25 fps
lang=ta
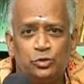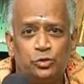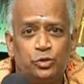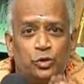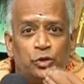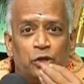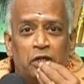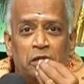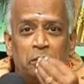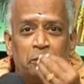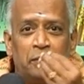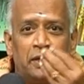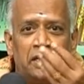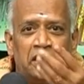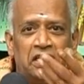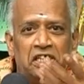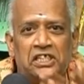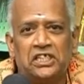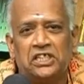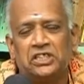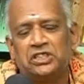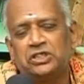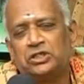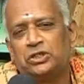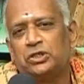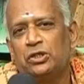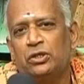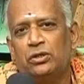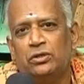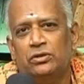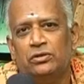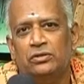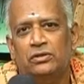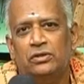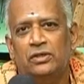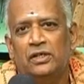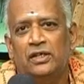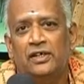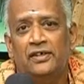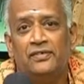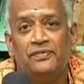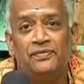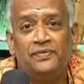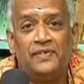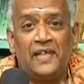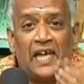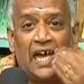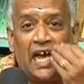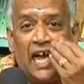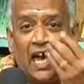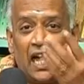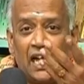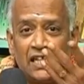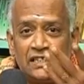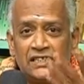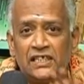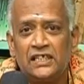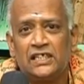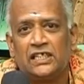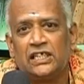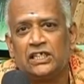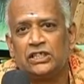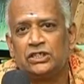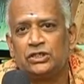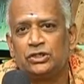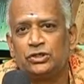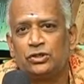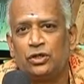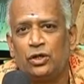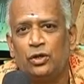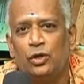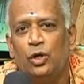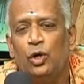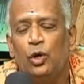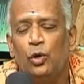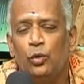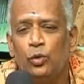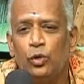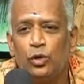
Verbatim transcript: துணிமணி கஷ்டம் வியாதி கஷ்டம்